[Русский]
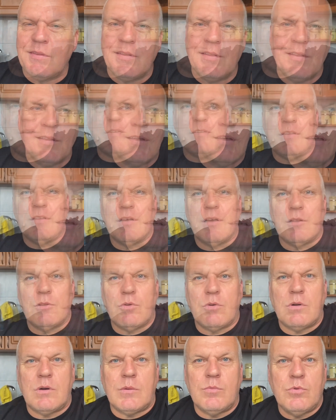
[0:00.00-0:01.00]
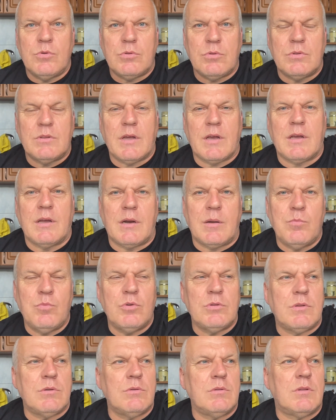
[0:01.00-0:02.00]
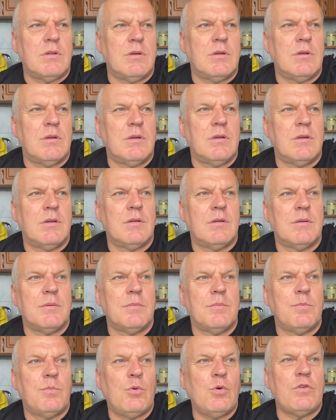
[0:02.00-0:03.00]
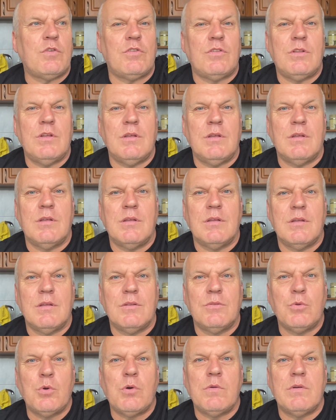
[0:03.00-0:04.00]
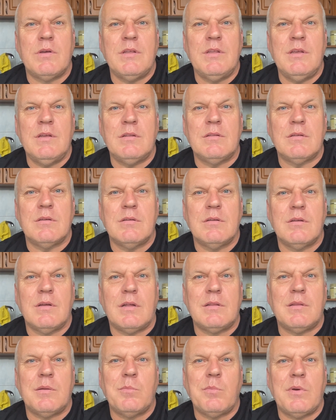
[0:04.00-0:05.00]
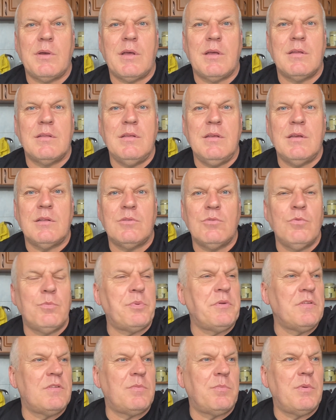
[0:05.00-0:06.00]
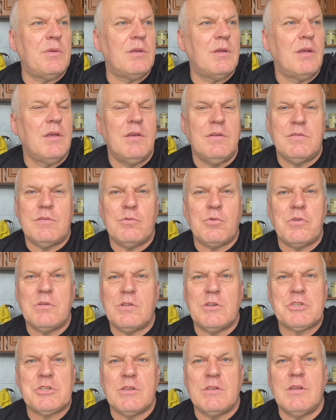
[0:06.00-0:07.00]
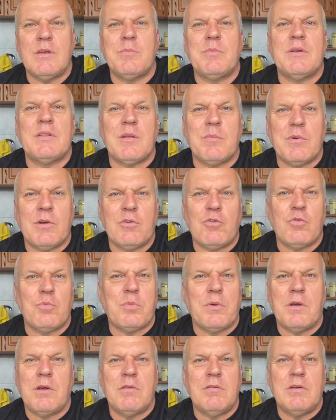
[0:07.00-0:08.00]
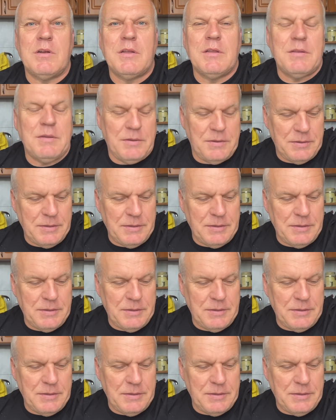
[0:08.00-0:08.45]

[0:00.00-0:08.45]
Магазины, которые работают, так и работают. Почты новой нет, АТБ нет. Ну, в принципе, сегодня даже не об этом хочу поговорить.